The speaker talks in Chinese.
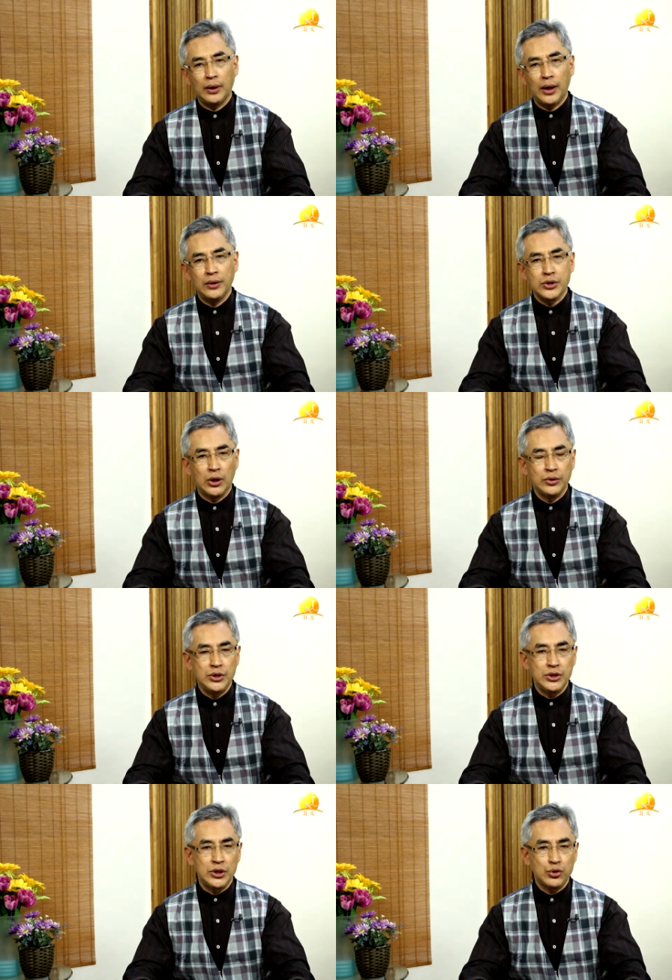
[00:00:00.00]
按照以
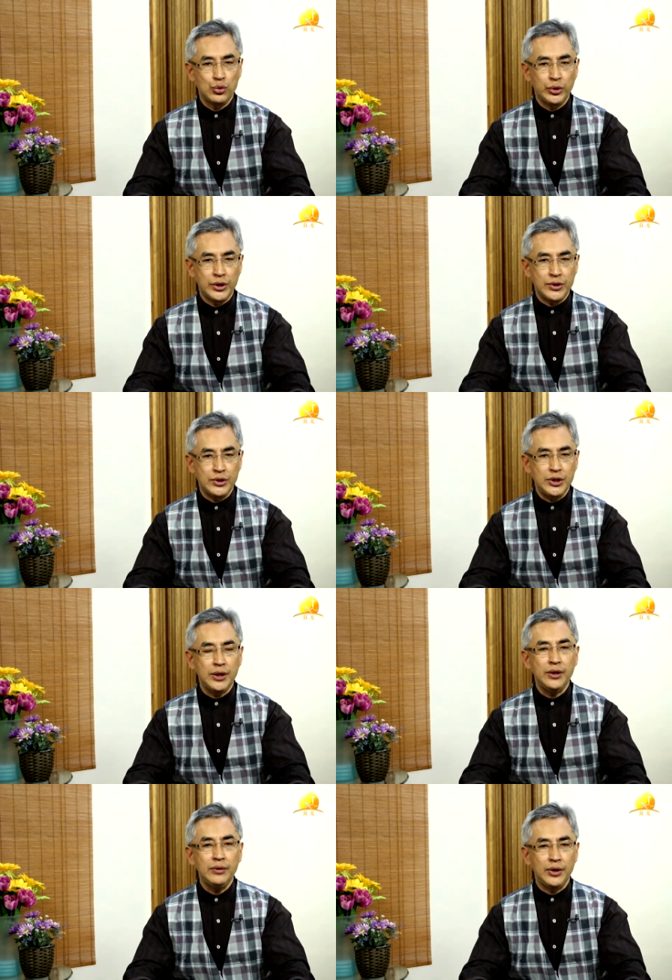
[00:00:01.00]
西结书的时
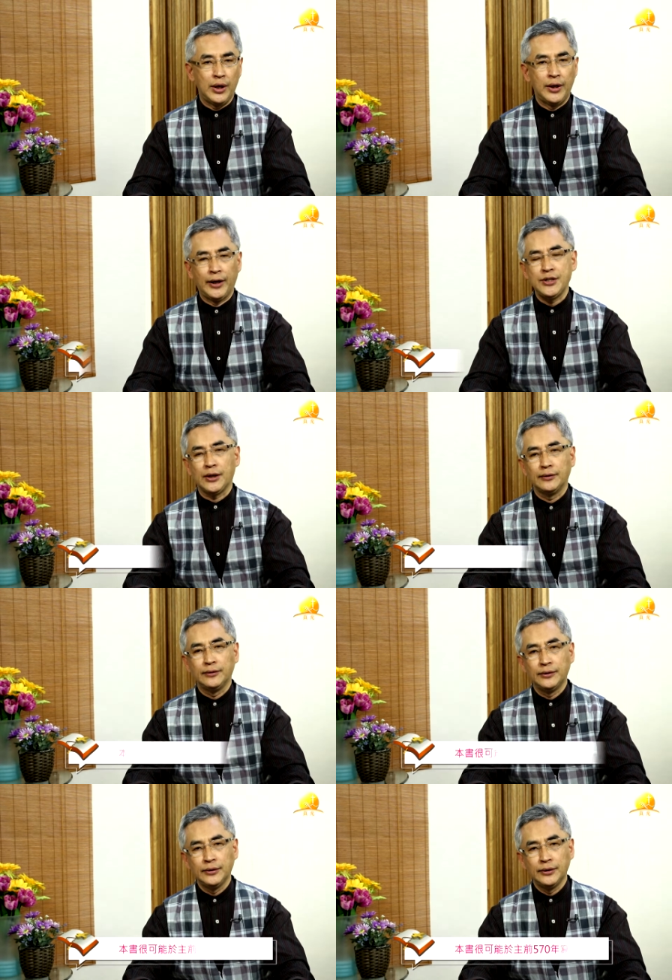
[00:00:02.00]
间点来讲，
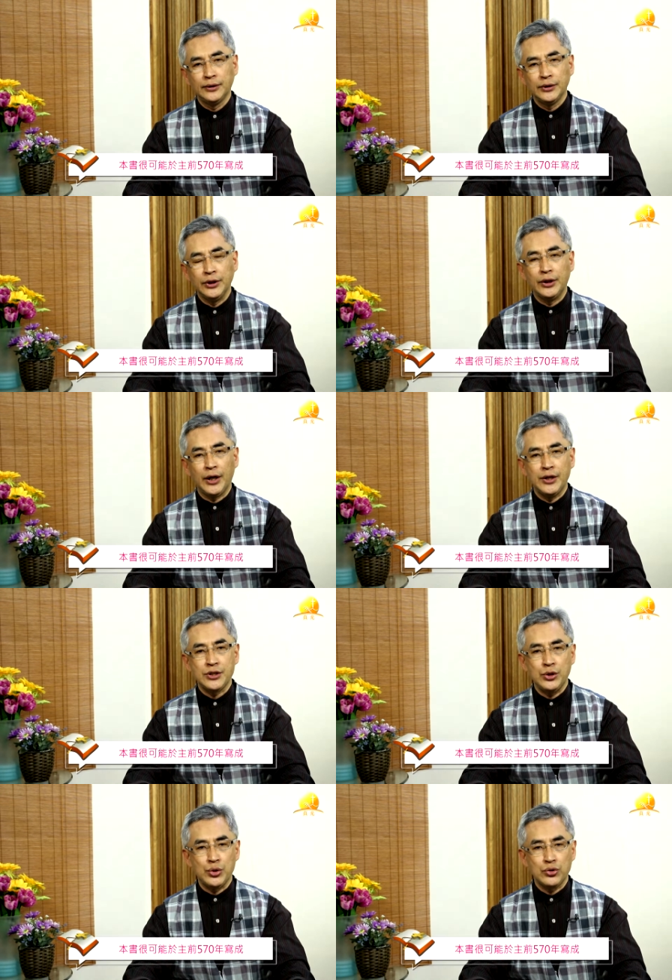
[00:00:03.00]
应该
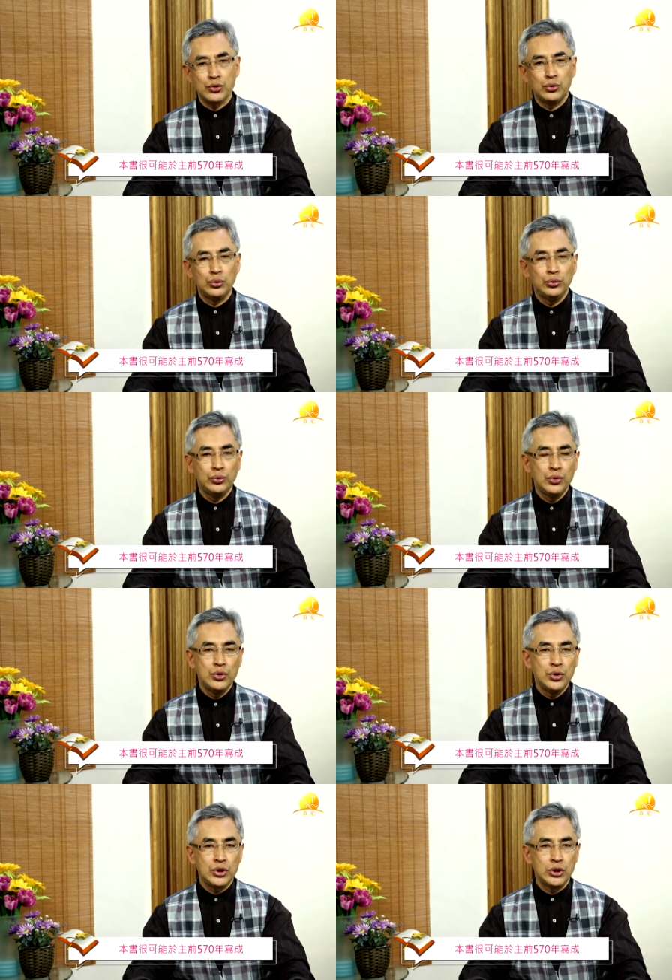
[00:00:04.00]
这一卷书。
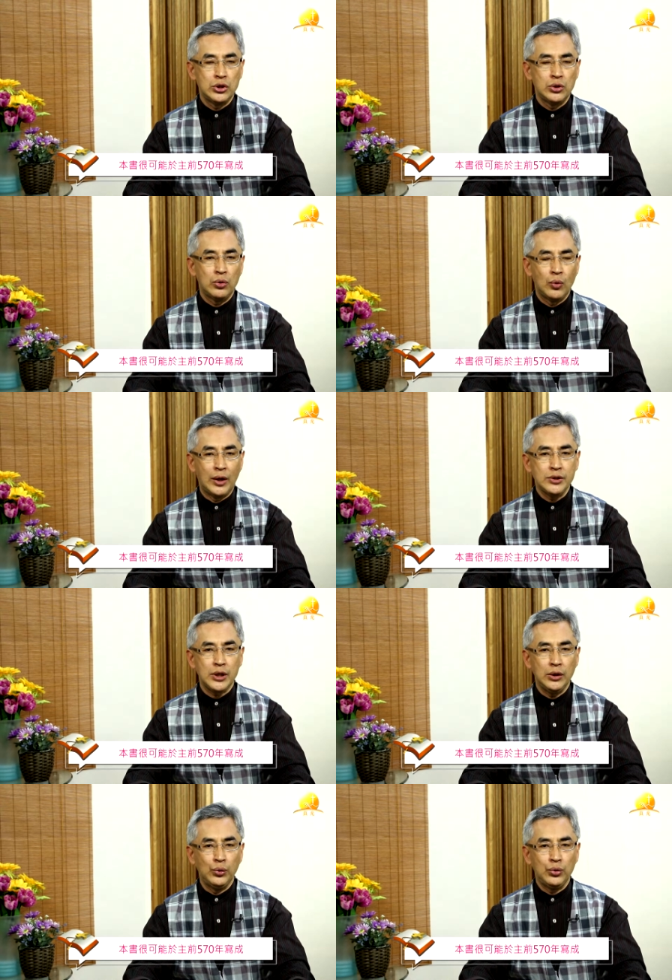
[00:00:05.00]
是完
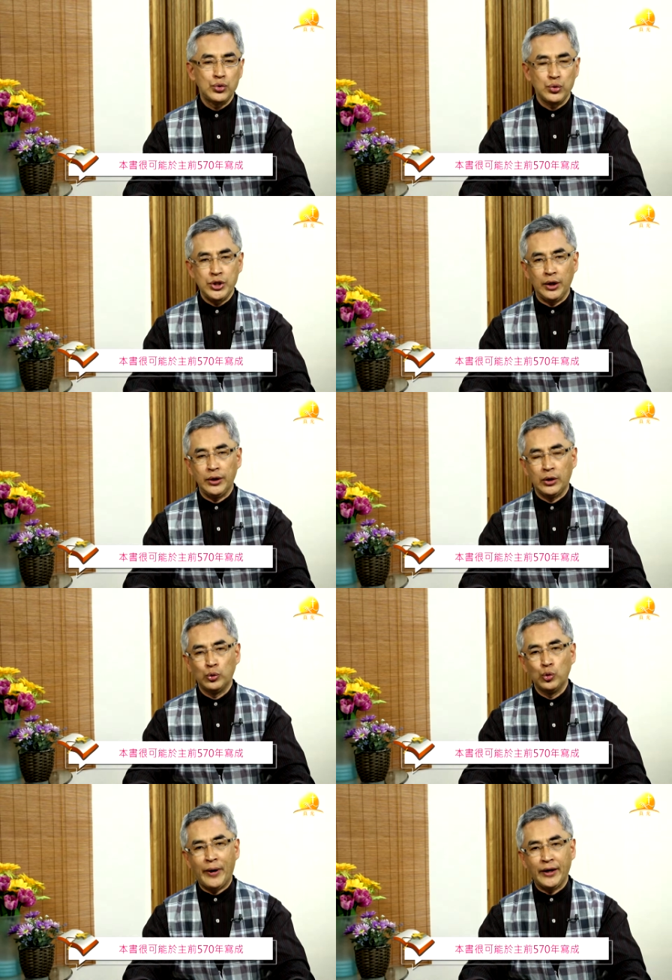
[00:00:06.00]
成于祖前的
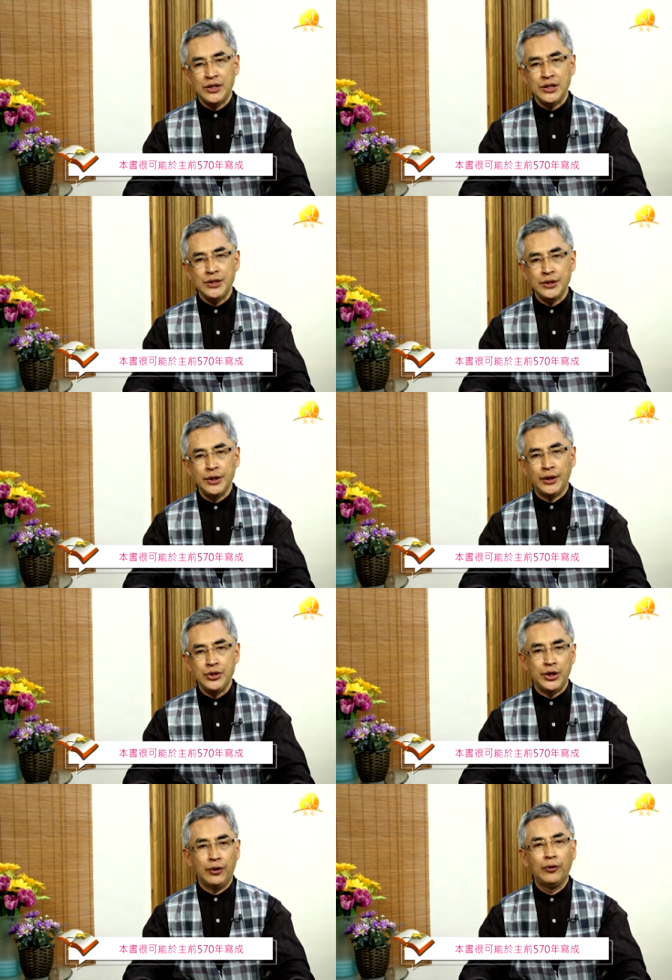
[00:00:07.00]
五百七十年
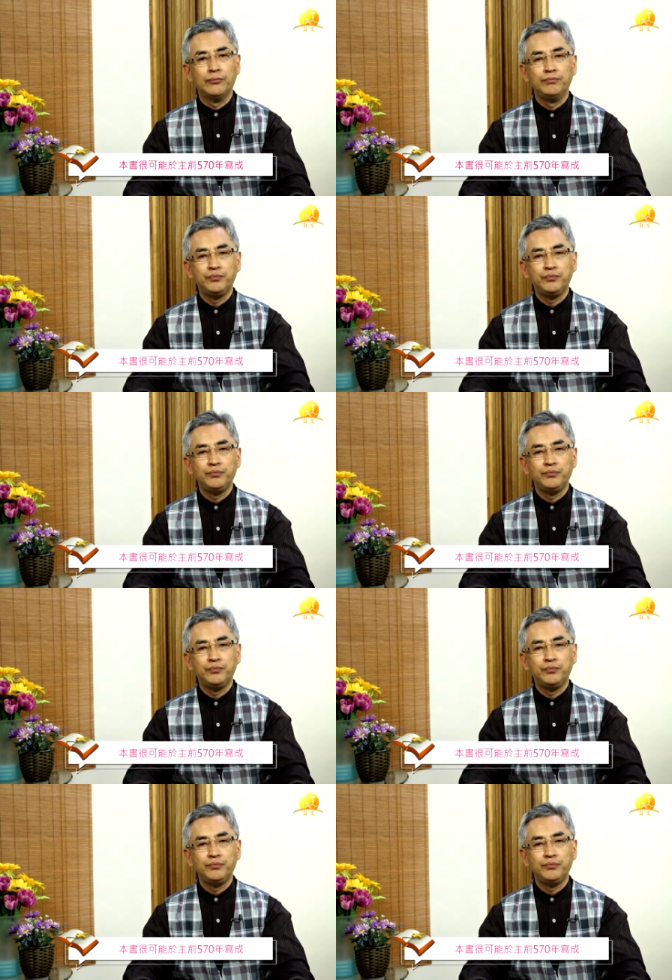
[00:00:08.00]
前后。